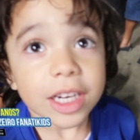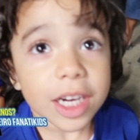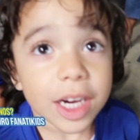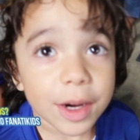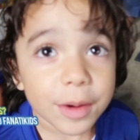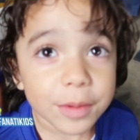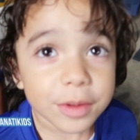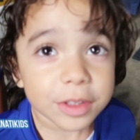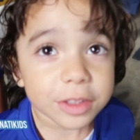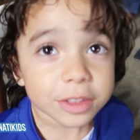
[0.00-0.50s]

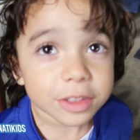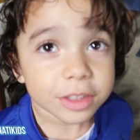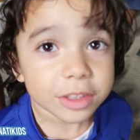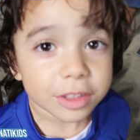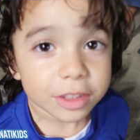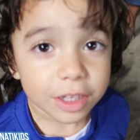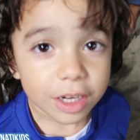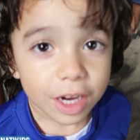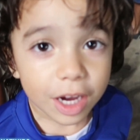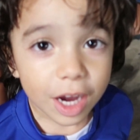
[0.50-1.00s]
Rafael?
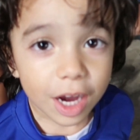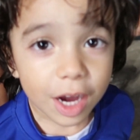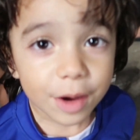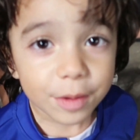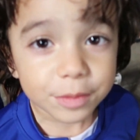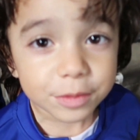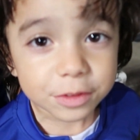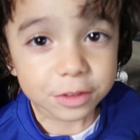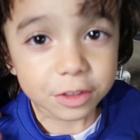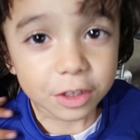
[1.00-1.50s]

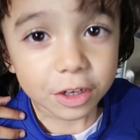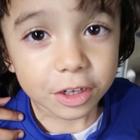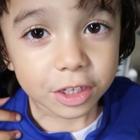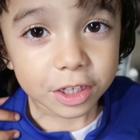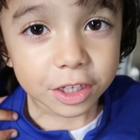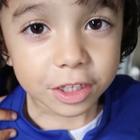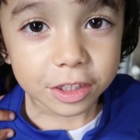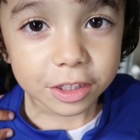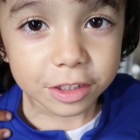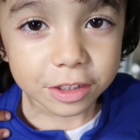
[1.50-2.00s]
Vamos, um
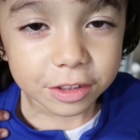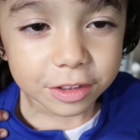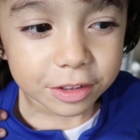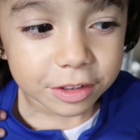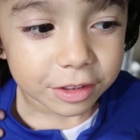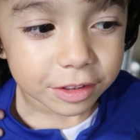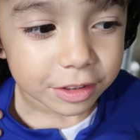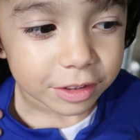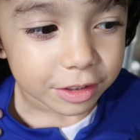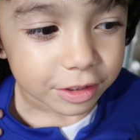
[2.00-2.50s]
joguinho
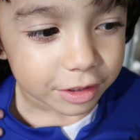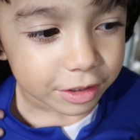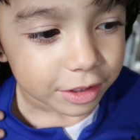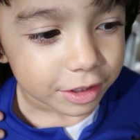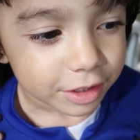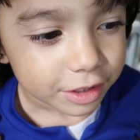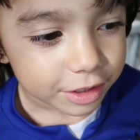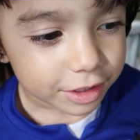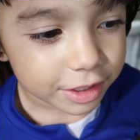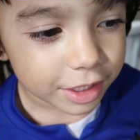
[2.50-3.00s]

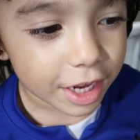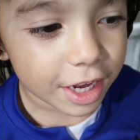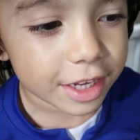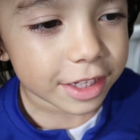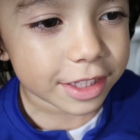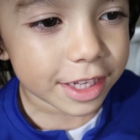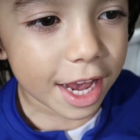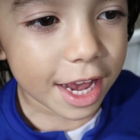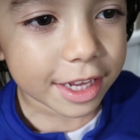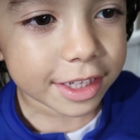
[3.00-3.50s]

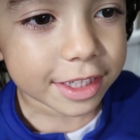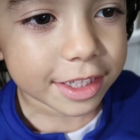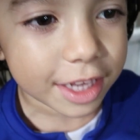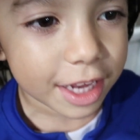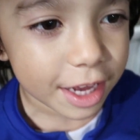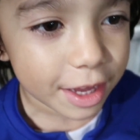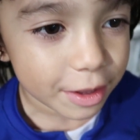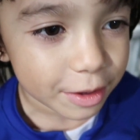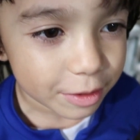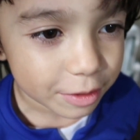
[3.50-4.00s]
6 x
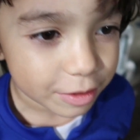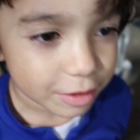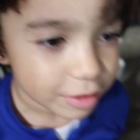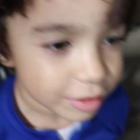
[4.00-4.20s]
0.